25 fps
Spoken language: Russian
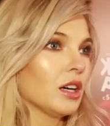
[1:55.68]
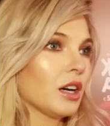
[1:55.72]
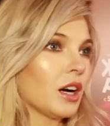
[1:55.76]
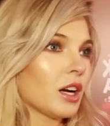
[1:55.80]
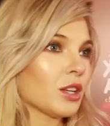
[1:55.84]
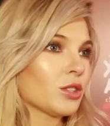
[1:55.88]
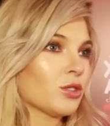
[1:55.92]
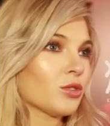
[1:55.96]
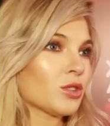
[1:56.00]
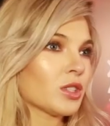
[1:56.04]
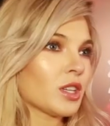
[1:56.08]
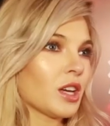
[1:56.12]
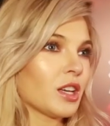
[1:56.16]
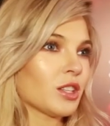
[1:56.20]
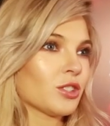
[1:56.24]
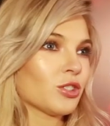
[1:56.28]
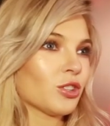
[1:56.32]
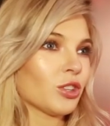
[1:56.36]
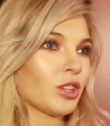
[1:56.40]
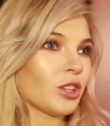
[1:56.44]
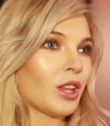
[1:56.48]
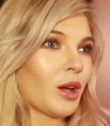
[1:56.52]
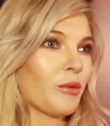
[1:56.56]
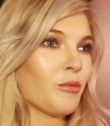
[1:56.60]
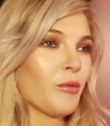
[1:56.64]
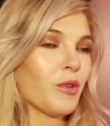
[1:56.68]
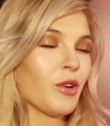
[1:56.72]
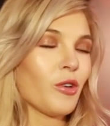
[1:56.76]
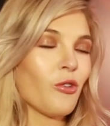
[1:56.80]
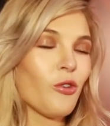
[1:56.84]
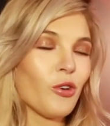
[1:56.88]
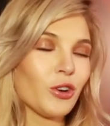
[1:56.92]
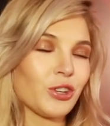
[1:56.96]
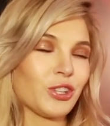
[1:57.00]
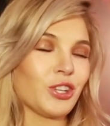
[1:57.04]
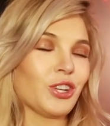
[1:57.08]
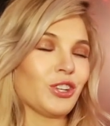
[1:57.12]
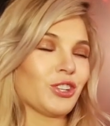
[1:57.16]
Хочу сказать, что там
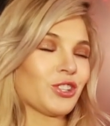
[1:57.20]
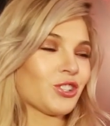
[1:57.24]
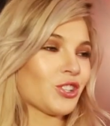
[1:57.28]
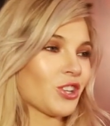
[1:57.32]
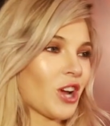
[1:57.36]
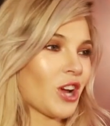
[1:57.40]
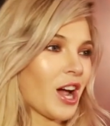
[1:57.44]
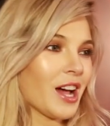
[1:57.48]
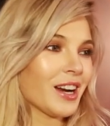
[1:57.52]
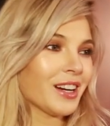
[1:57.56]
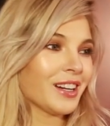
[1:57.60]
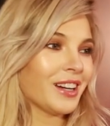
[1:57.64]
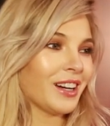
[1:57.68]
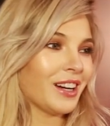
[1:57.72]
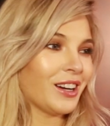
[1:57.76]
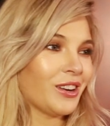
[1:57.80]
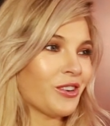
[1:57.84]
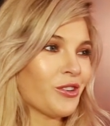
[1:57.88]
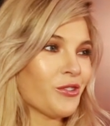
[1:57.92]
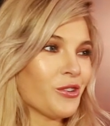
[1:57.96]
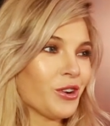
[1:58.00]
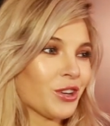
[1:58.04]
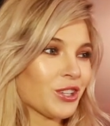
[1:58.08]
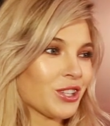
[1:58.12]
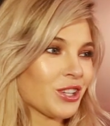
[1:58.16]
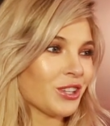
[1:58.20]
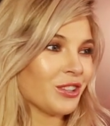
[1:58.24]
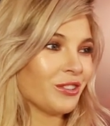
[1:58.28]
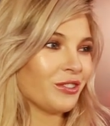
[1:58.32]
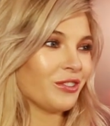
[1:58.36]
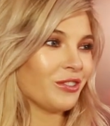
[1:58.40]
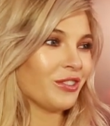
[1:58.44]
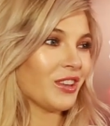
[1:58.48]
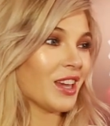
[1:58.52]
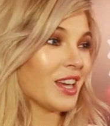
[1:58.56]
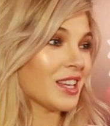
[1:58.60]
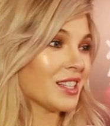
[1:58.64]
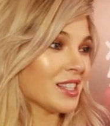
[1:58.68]
очень жарко, очень
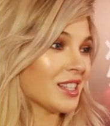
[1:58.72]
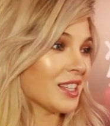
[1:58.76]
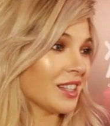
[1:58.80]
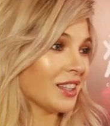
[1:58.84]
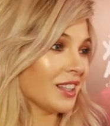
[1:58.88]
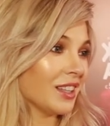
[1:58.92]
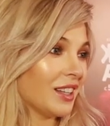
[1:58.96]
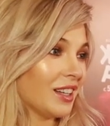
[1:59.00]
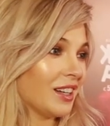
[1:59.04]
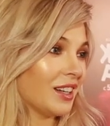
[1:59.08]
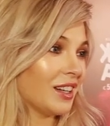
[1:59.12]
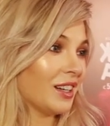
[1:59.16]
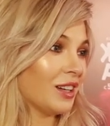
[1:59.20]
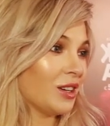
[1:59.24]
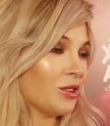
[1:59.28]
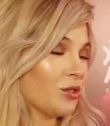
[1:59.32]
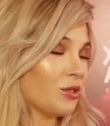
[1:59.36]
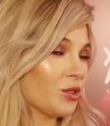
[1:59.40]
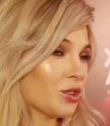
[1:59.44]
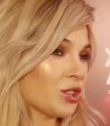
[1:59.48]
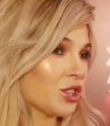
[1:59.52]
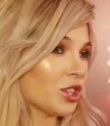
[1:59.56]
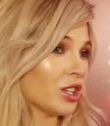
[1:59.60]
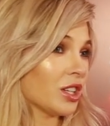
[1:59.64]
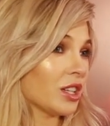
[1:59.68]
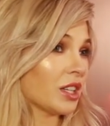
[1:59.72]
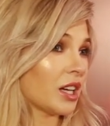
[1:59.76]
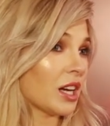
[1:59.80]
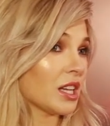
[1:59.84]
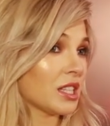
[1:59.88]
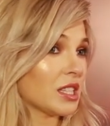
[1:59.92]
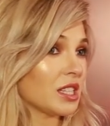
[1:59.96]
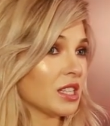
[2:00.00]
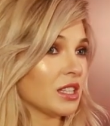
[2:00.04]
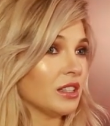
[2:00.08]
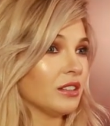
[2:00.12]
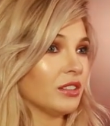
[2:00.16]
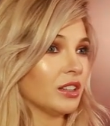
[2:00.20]
весело, очень
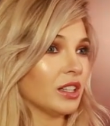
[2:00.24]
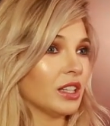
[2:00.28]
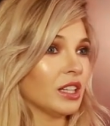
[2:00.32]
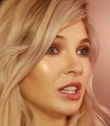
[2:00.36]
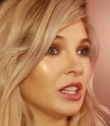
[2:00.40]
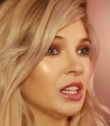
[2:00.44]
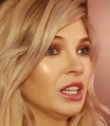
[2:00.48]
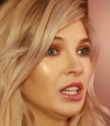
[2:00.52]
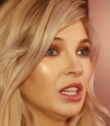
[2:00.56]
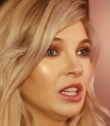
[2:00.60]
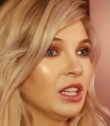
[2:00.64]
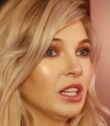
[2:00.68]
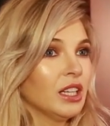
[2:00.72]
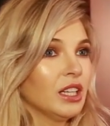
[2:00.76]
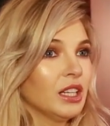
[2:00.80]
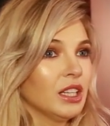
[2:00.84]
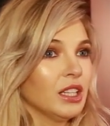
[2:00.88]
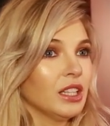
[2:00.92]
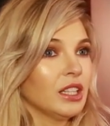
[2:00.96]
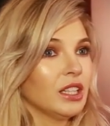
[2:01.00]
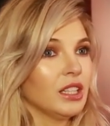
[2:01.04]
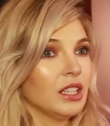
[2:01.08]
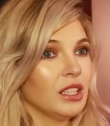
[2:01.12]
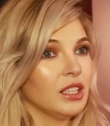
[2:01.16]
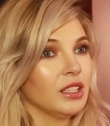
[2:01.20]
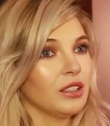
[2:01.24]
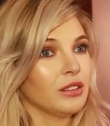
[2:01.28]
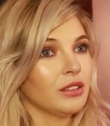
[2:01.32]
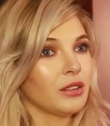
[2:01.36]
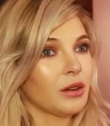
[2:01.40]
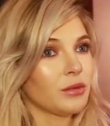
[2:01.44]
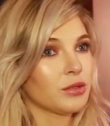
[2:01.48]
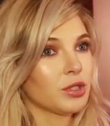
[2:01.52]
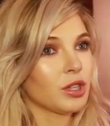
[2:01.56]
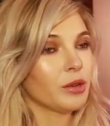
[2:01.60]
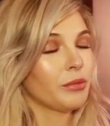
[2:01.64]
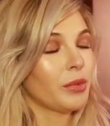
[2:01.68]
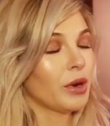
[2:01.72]
красиво. И
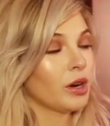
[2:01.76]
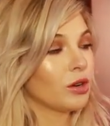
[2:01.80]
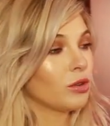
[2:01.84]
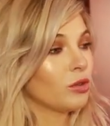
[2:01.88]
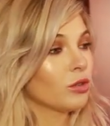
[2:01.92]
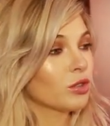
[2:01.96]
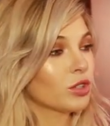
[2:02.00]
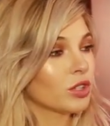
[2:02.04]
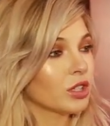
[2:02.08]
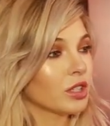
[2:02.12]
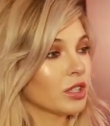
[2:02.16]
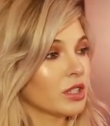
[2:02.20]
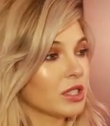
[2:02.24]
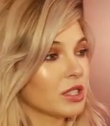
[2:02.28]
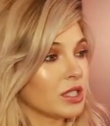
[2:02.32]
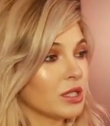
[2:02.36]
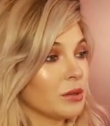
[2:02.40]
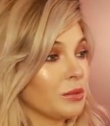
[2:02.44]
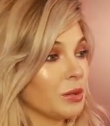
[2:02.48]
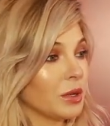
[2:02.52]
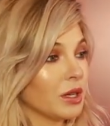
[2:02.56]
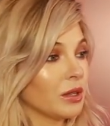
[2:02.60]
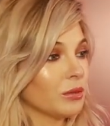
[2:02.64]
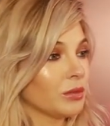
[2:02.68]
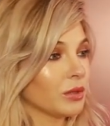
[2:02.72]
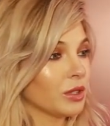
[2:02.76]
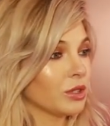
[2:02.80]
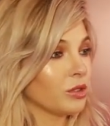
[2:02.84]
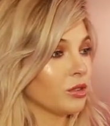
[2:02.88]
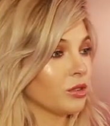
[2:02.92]
вообще Баку очень гостеприимный